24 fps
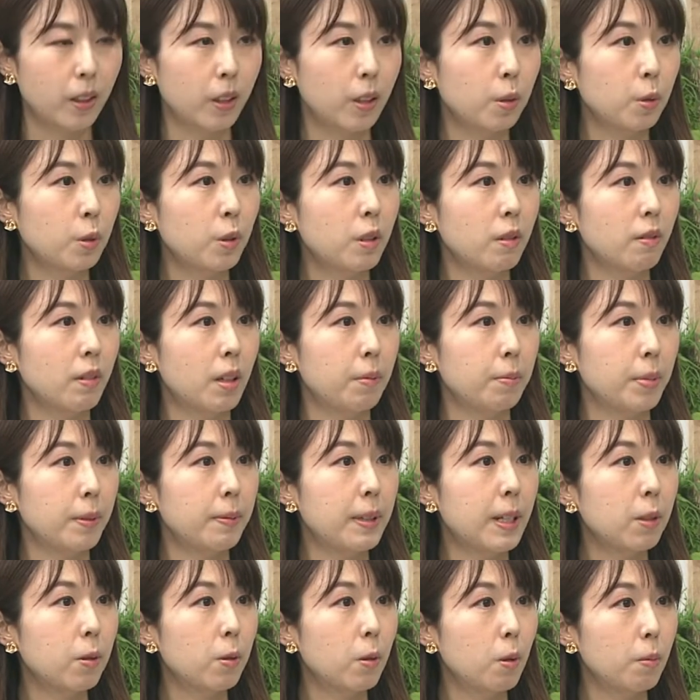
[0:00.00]
吉は琵
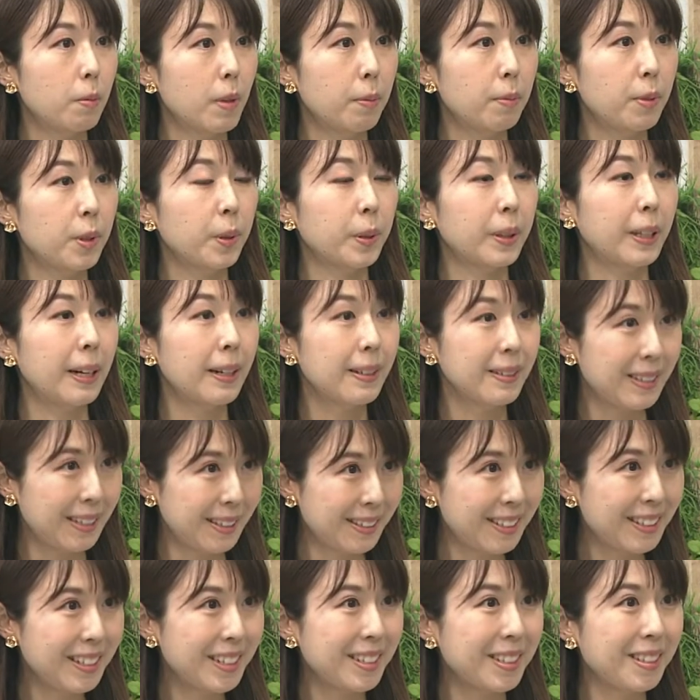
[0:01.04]
琶湖を守る大
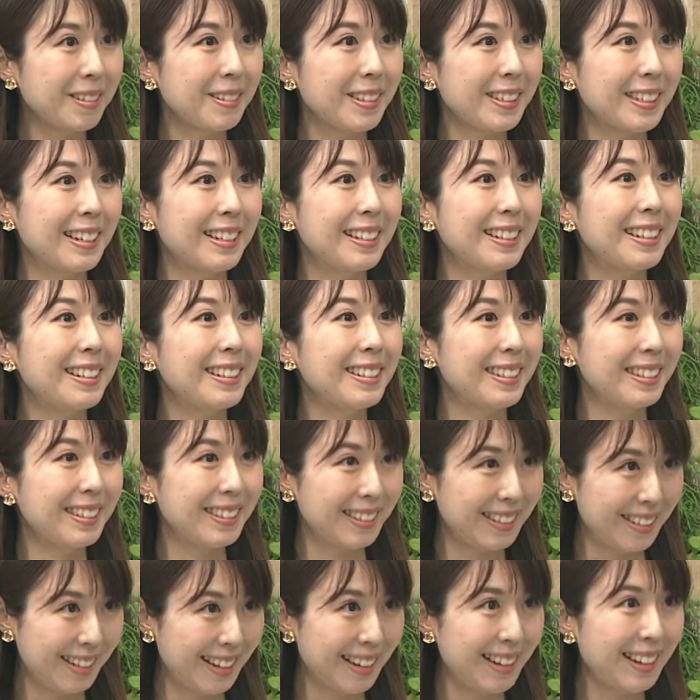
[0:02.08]
切な存在なんで
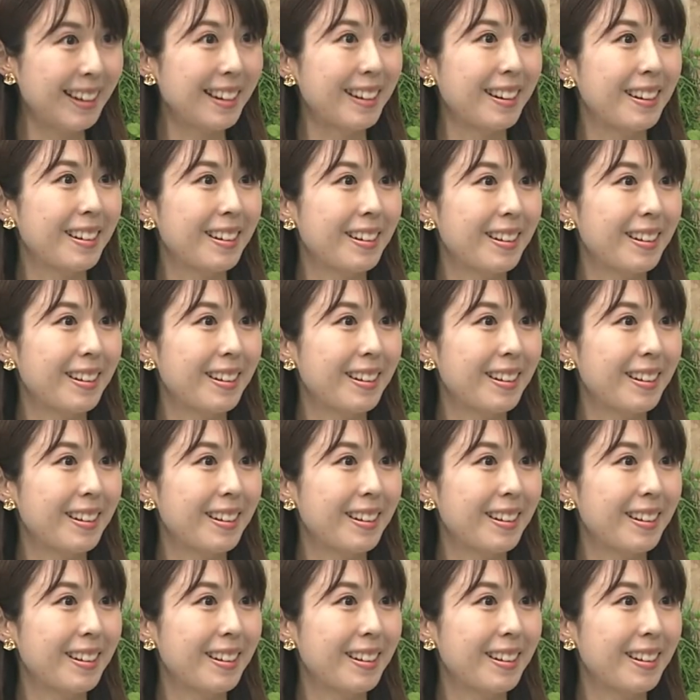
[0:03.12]
すね